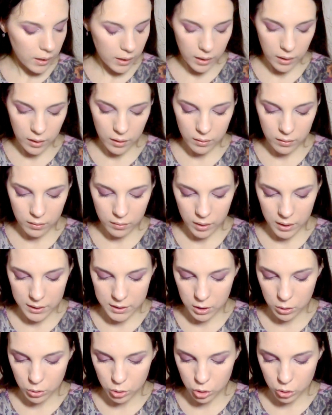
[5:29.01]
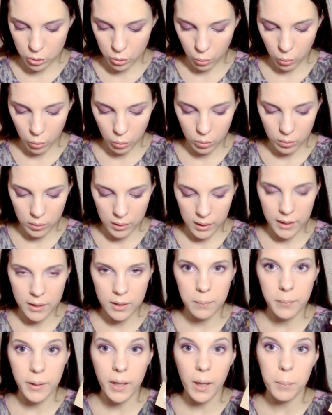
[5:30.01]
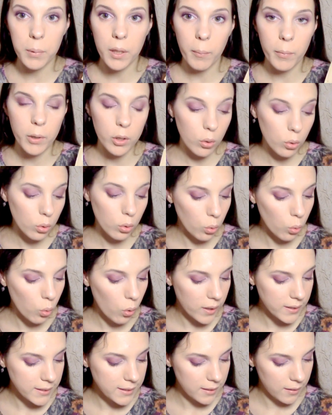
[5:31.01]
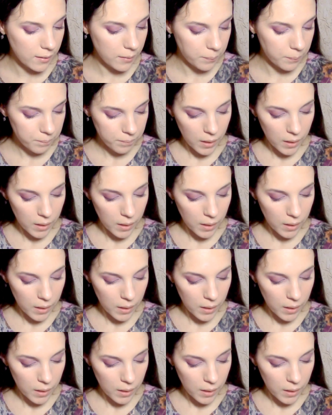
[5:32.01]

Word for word: и надеюсь, что летом я приобрету другой оттенок.